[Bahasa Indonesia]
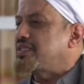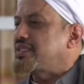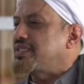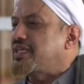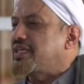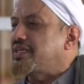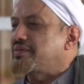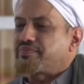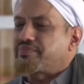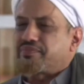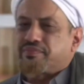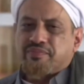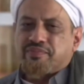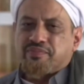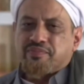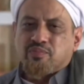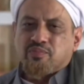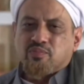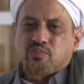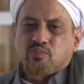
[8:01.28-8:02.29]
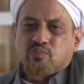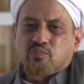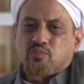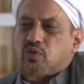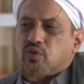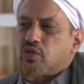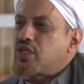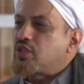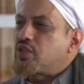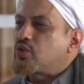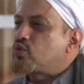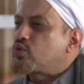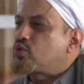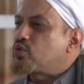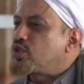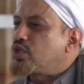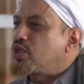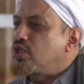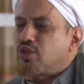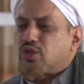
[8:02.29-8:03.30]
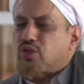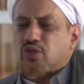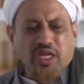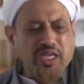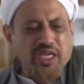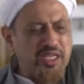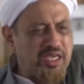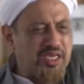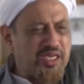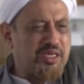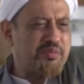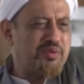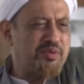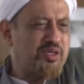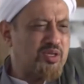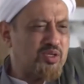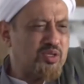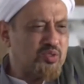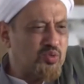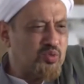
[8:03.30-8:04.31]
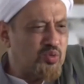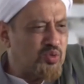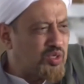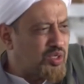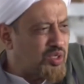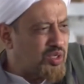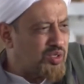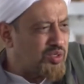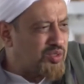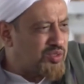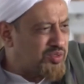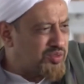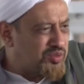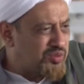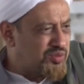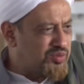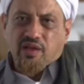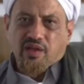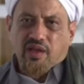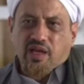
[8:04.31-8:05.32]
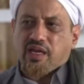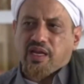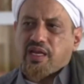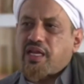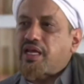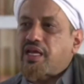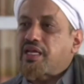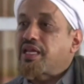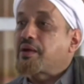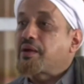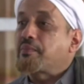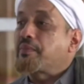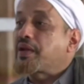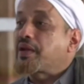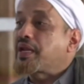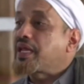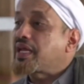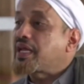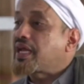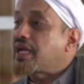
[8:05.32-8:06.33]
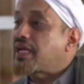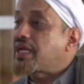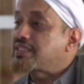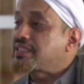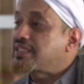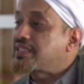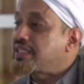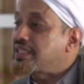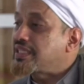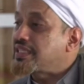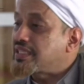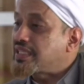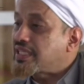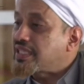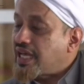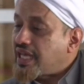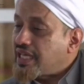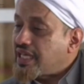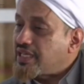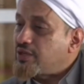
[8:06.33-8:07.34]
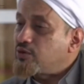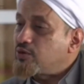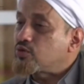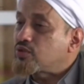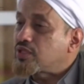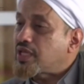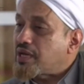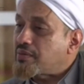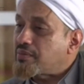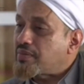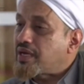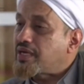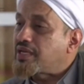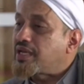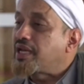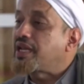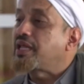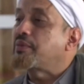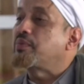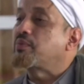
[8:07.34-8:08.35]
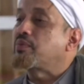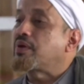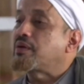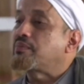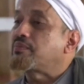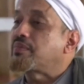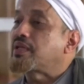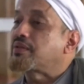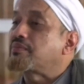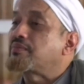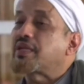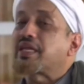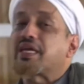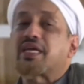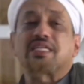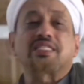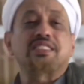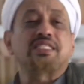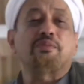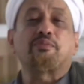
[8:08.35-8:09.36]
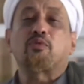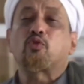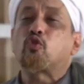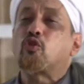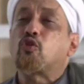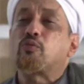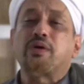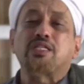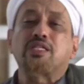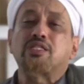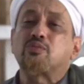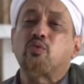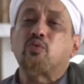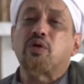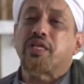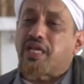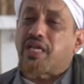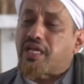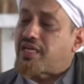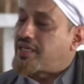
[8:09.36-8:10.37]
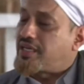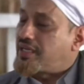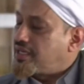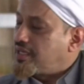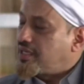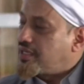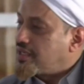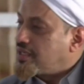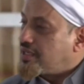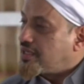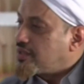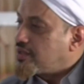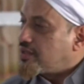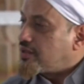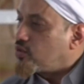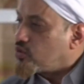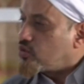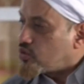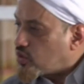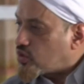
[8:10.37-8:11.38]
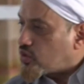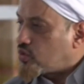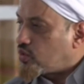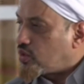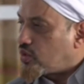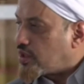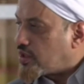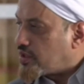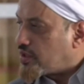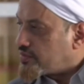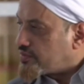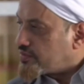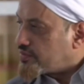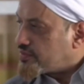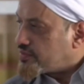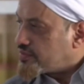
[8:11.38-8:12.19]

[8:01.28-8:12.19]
Madinah? Begitu cintanya kepada Rasulullah. Karena yang mereka cintai utama adalah Nabi Muhammad. Mereka siap berkorban semuanya untuk Rasulullah.